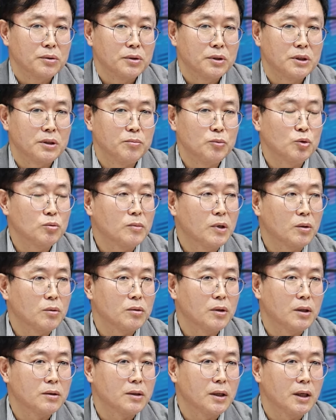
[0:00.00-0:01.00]
16만 원
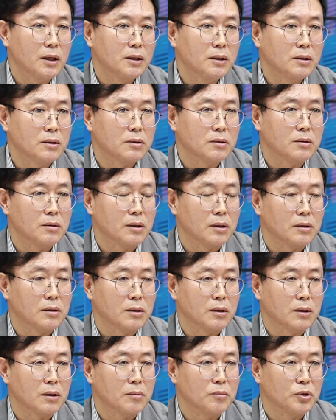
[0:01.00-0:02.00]
하는 하이닉스를
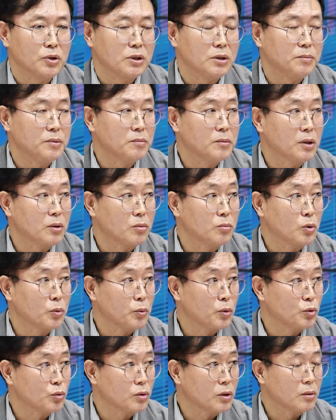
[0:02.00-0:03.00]
갖다가 뭐 12만 원 뭐
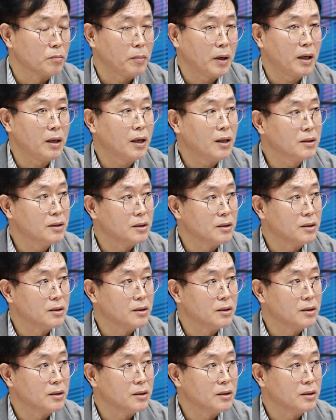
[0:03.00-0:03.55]
그 주가 팔란